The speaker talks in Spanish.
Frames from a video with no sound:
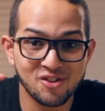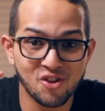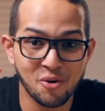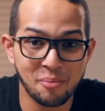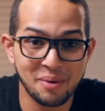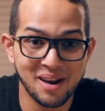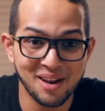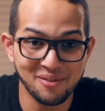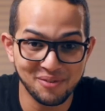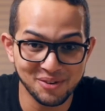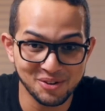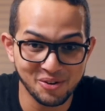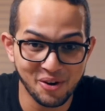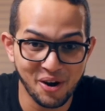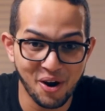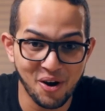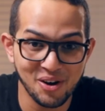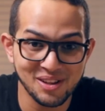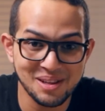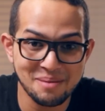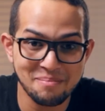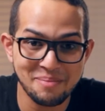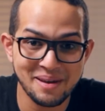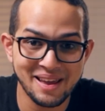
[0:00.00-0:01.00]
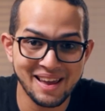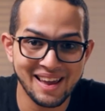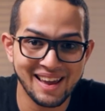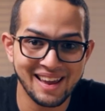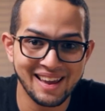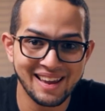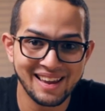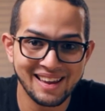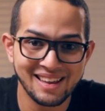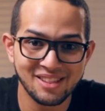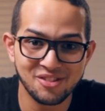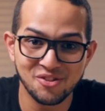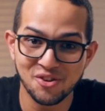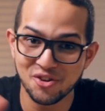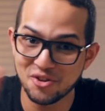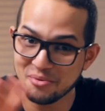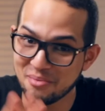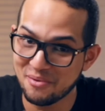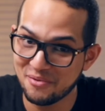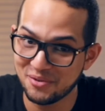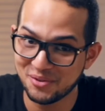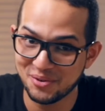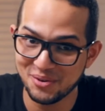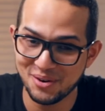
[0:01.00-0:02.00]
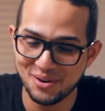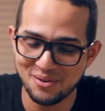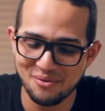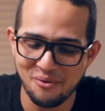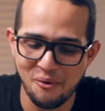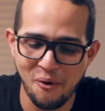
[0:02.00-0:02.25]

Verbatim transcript: Tomé las fotos en JPG, no tomé fotos en